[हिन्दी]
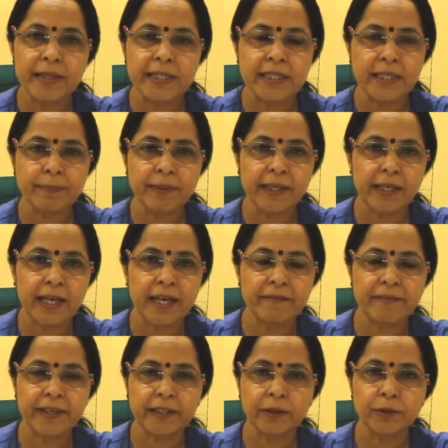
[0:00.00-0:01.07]
बच्चे पे क्या
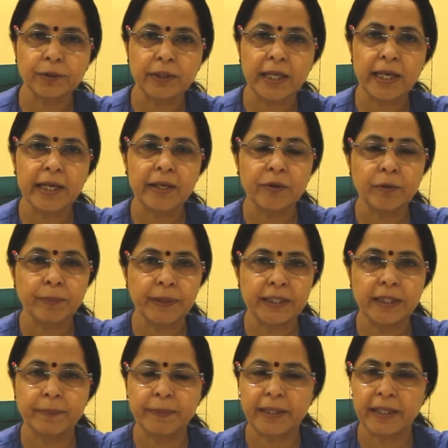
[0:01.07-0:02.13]
इफ़ेक्ट होता है और
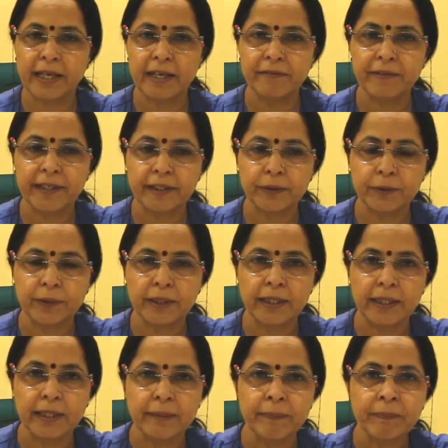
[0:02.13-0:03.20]
मदर पे क्या इफ़ेक्ट होता है